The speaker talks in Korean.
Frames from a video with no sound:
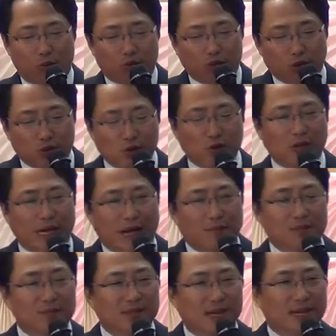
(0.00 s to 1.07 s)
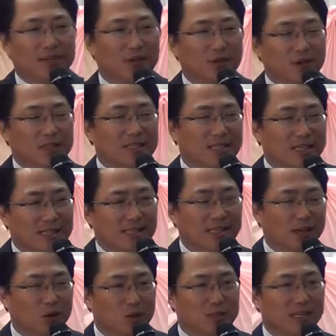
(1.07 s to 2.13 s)
추수감사절을
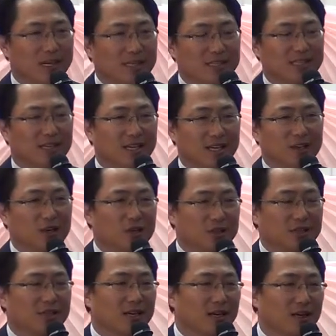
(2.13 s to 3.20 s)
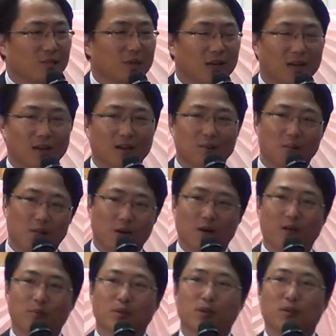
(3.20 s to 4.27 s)
진짜로 잘 지키려는 사람들에게는
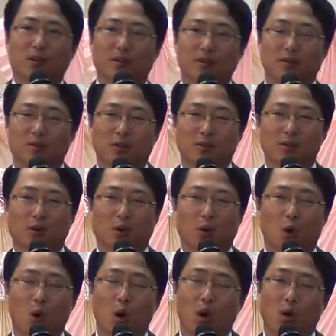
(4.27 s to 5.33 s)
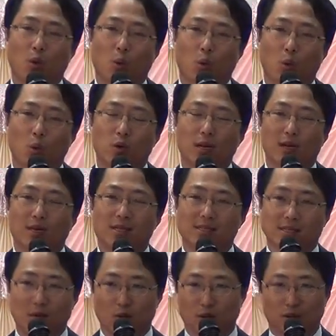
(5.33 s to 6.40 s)
뭐가 필요하냐면요. 고난의
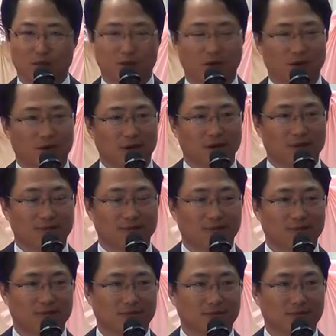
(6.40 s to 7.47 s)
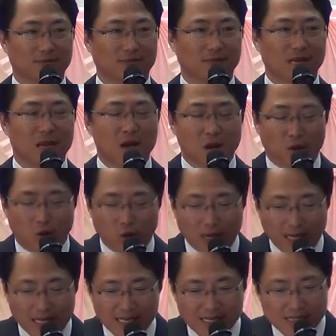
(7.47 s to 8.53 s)
세월이 필요해요. 우리
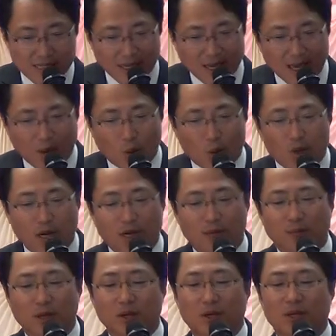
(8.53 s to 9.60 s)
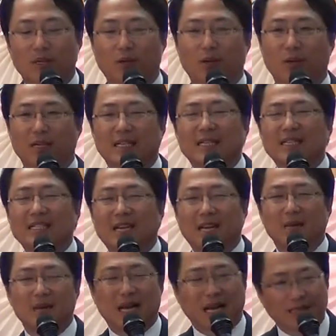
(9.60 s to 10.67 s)
인생에 고난이 필요하다고요. 그
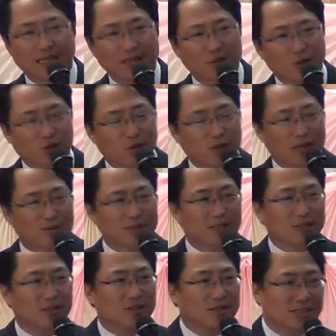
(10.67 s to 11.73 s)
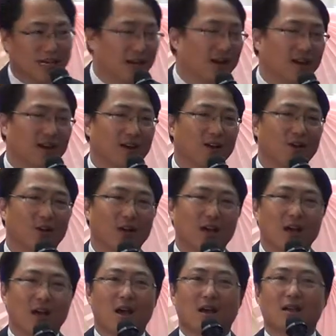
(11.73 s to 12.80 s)
사람이 가장 추수감사절을 잘 알아요.
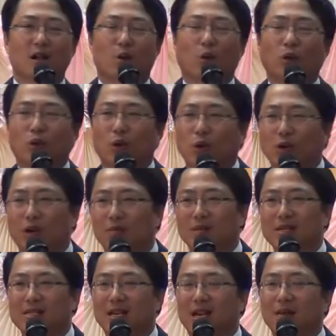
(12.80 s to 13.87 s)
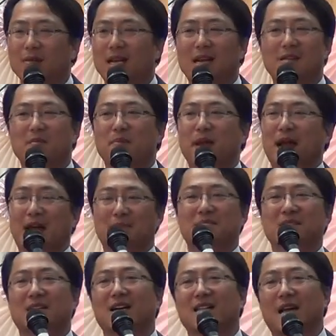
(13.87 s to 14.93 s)
근데 고통이 없는 사람은 하나님 앞에
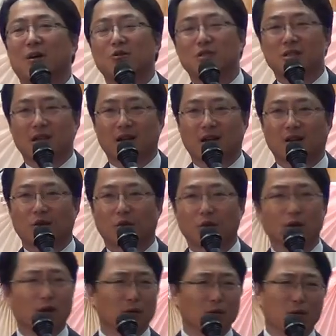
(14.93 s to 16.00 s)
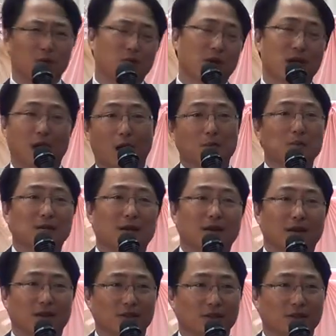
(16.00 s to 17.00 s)
감사가 나오질 않아요. 왜냐하면 감사할 게